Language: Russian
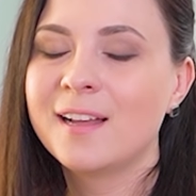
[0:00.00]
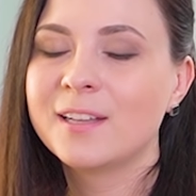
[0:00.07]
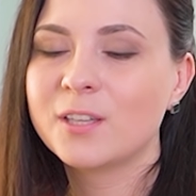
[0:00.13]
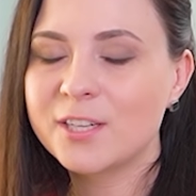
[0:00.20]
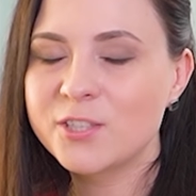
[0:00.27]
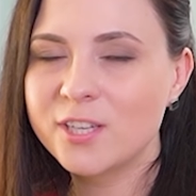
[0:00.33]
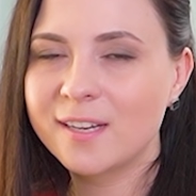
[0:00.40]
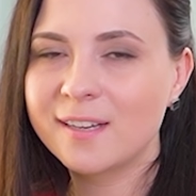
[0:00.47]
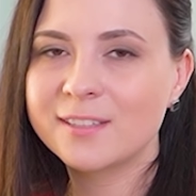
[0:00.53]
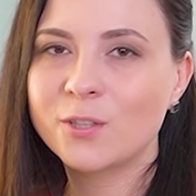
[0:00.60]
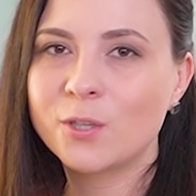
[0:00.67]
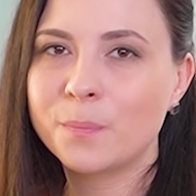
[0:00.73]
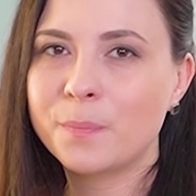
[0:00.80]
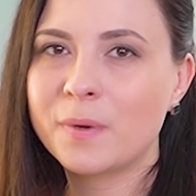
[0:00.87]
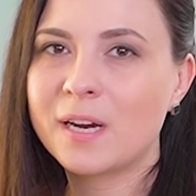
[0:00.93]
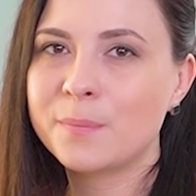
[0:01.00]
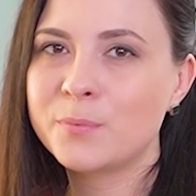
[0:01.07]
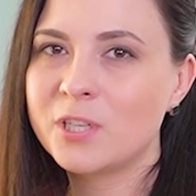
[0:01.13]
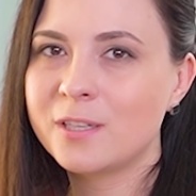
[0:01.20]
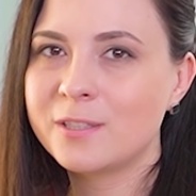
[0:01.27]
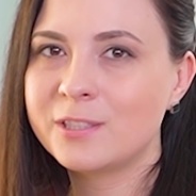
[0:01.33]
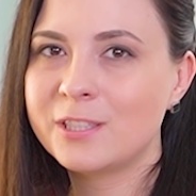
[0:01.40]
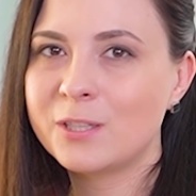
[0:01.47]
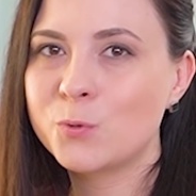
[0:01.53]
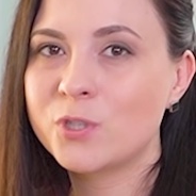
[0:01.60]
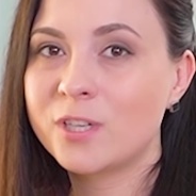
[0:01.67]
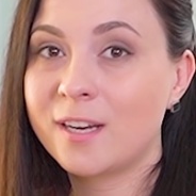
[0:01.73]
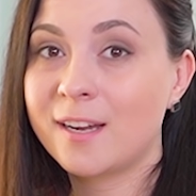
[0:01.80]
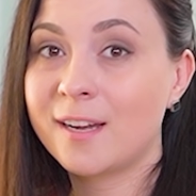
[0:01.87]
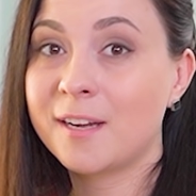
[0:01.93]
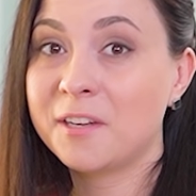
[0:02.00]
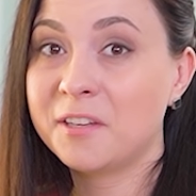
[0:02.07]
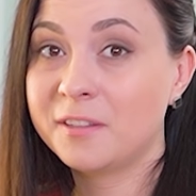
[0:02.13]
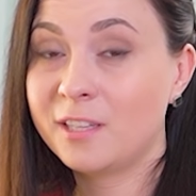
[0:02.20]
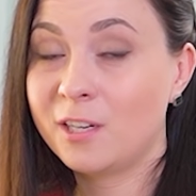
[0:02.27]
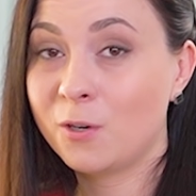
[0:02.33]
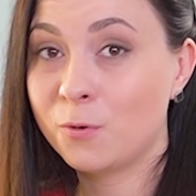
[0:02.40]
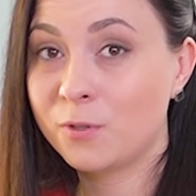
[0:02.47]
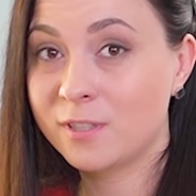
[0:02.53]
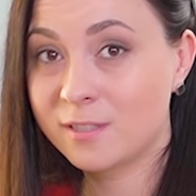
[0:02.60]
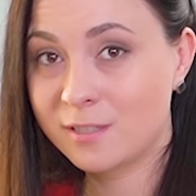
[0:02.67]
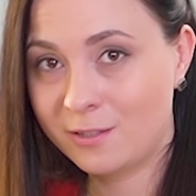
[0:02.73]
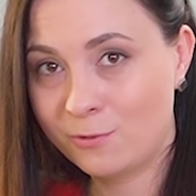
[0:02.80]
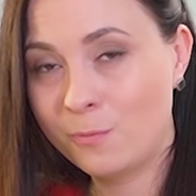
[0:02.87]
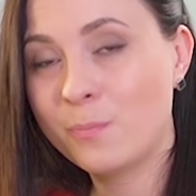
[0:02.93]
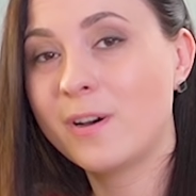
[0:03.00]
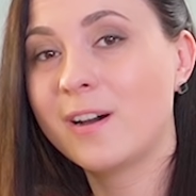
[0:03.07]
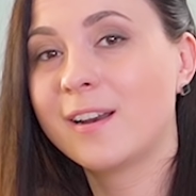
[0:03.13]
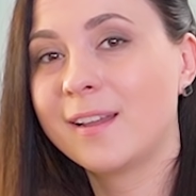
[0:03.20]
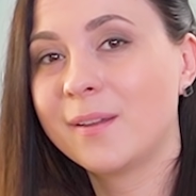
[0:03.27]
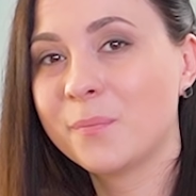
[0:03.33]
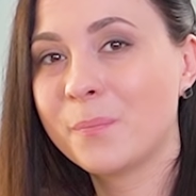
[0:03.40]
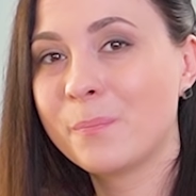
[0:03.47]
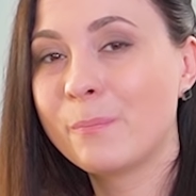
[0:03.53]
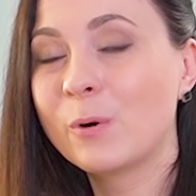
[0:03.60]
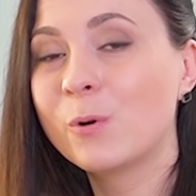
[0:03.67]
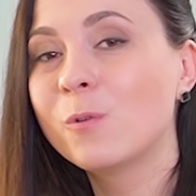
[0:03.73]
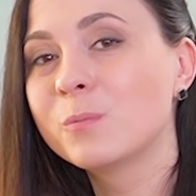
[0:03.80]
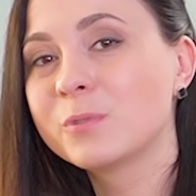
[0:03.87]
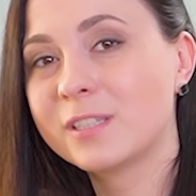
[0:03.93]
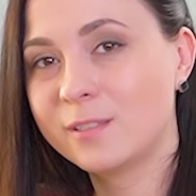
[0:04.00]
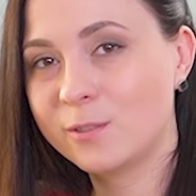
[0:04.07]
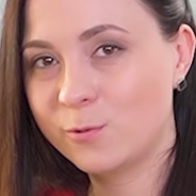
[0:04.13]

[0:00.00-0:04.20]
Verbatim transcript: Как человек, который прообщался уже далеко не с одной парой, могу вам сказать с